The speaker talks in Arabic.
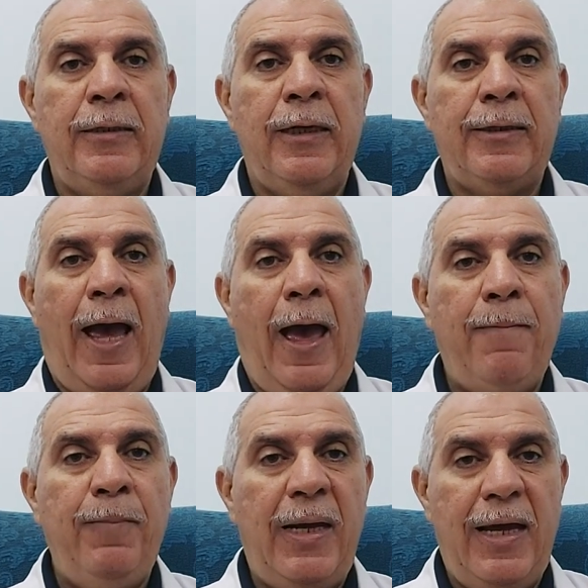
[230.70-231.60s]

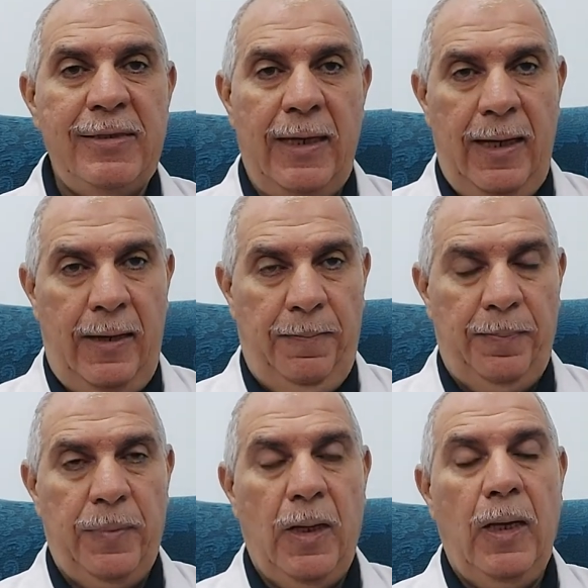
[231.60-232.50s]
يتحمل هذا الألم
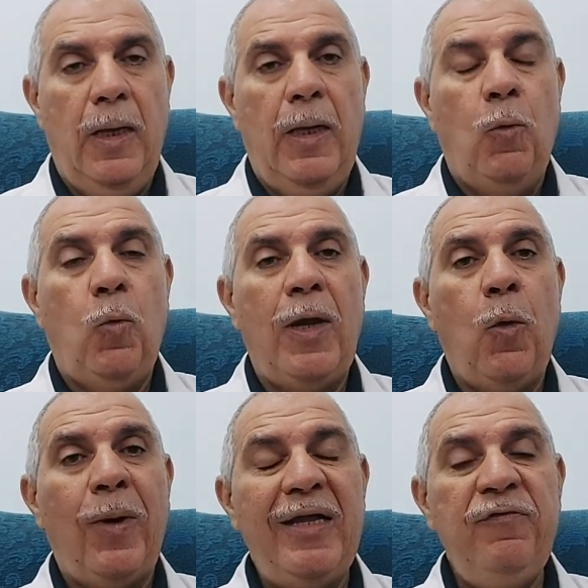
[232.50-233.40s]

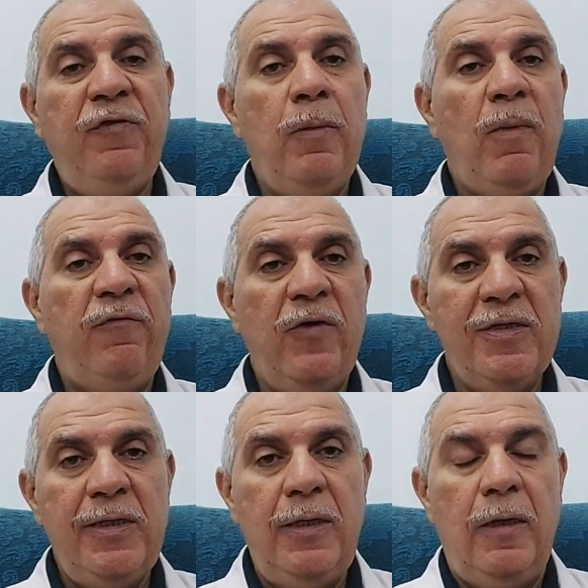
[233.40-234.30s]
ولو جت في
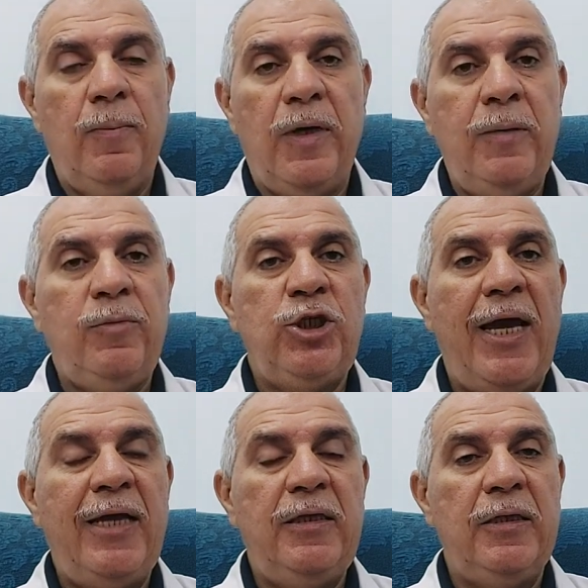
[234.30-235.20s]
المفاصل المريض مش
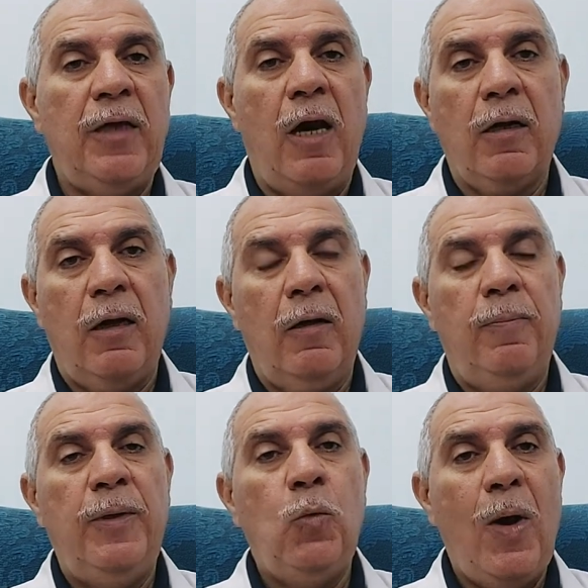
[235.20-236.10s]
قادر يتحرك
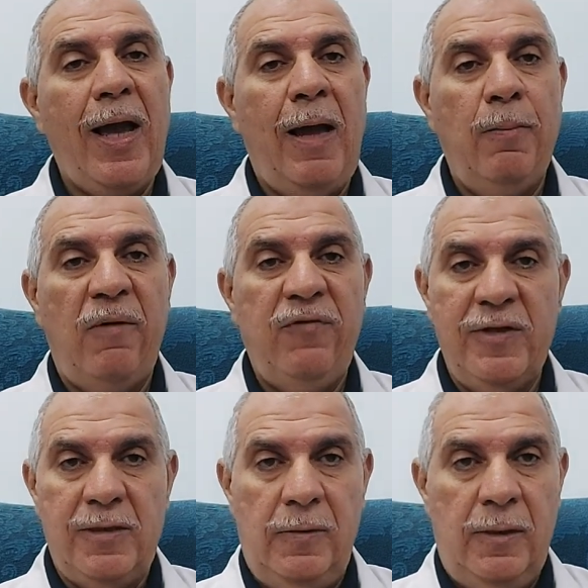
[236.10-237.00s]
من وجع
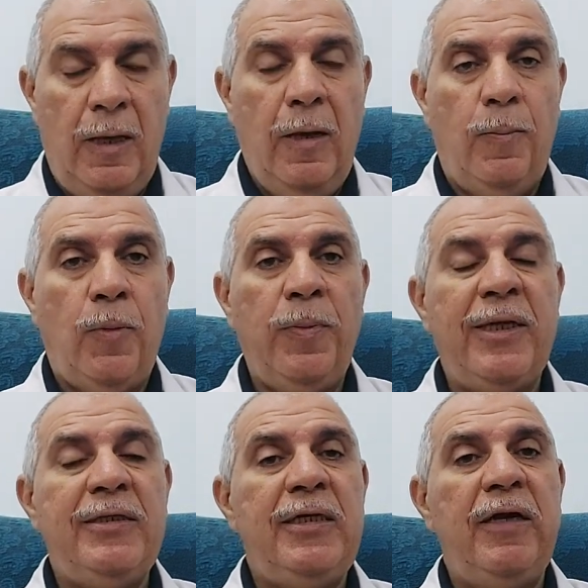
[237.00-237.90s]
المفاصل
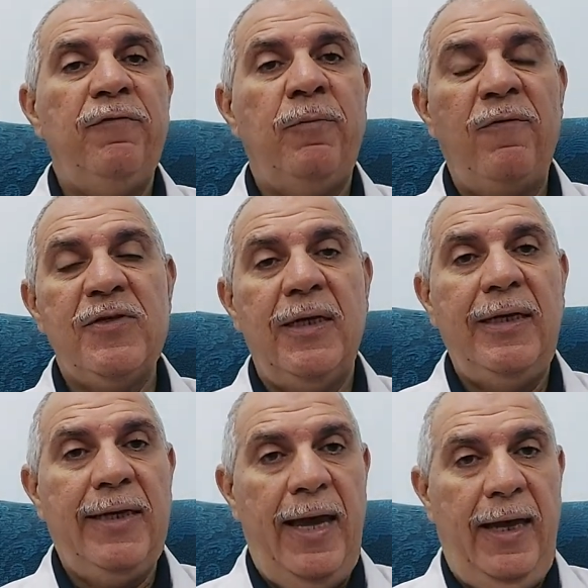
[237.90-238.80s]
ممكن تيجي في مفصل
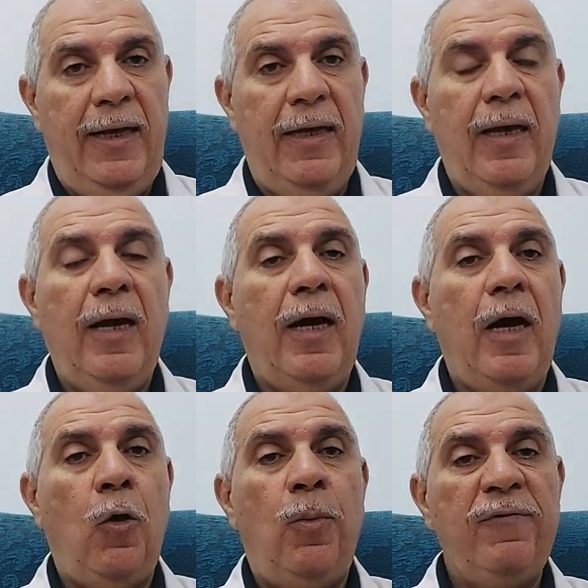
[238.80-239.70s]
الكاحل او